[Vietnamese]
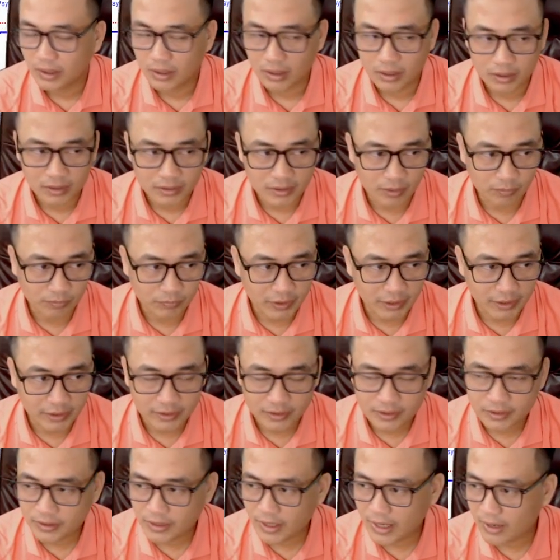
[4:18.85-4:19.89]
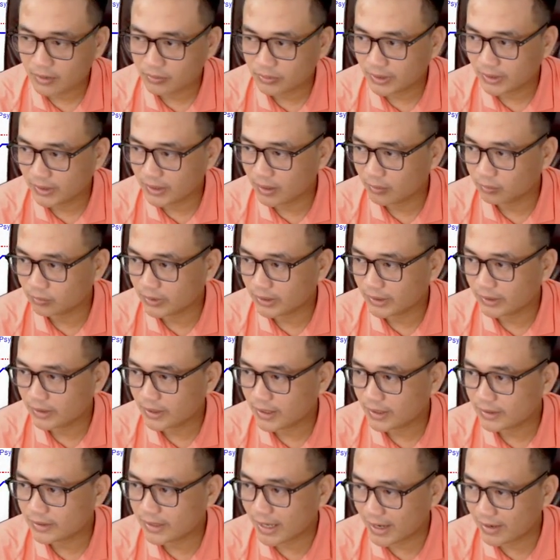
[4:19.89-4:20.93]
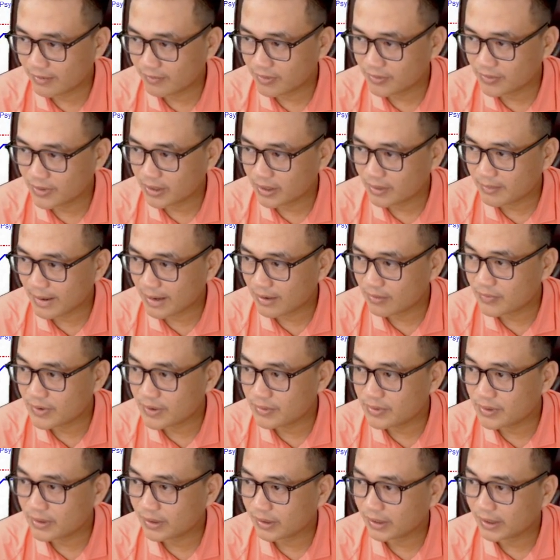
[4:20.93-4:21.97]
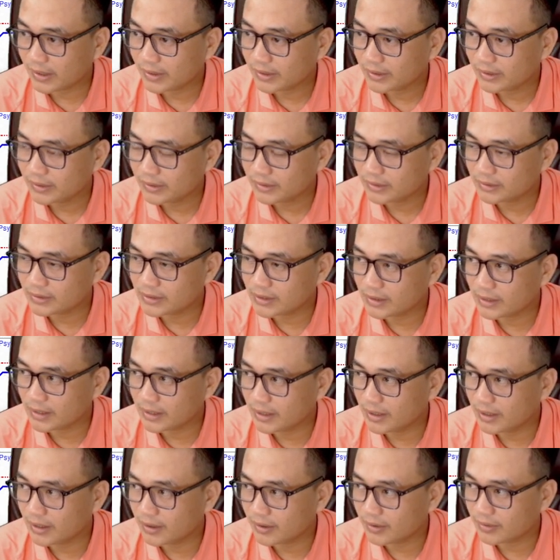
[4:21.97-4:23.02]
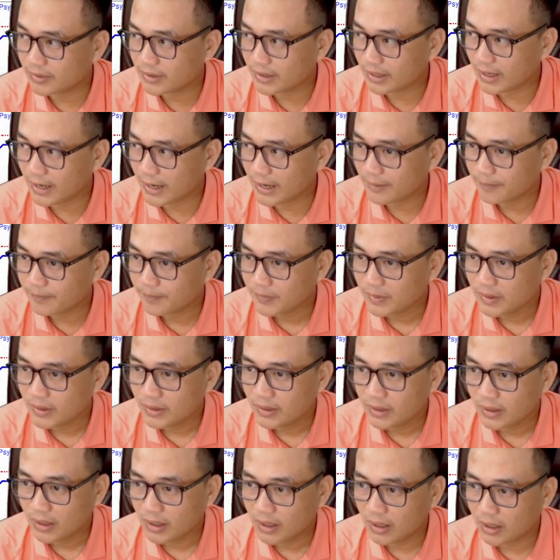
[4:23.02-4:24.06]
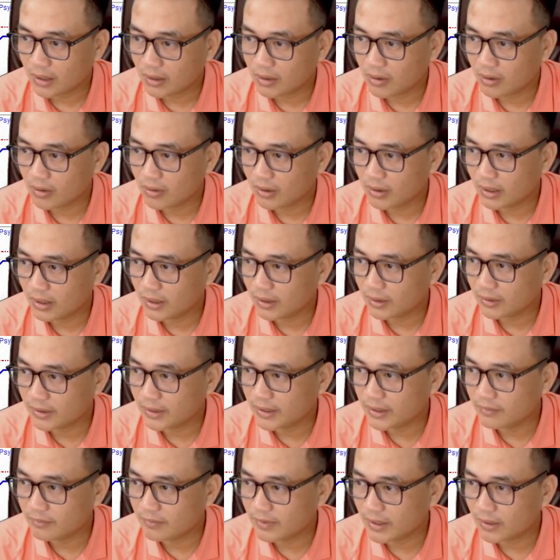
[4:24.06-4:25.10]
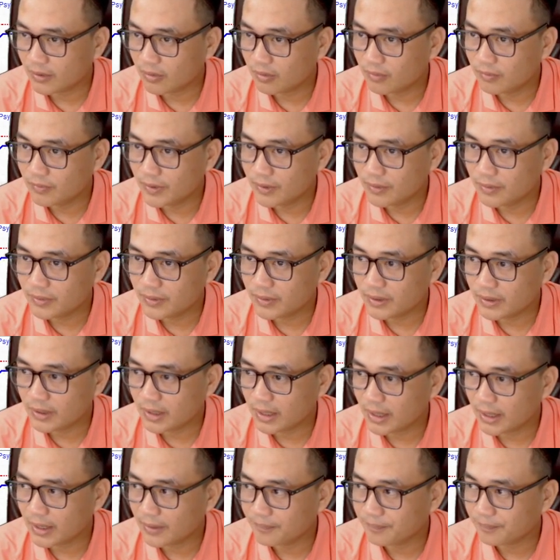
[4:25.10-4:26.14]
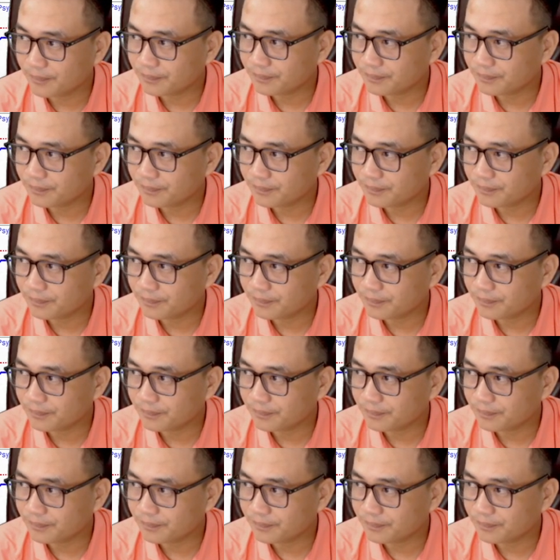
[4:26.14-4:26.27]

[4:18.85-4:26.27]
uh, dòng tiền nó như thế nào thì dòng tiền đang chảy vào những cái mã cổ phiếu như thế này CTG rồi chẳng hạn uh, còn uh, riêng về cổ phiếu như là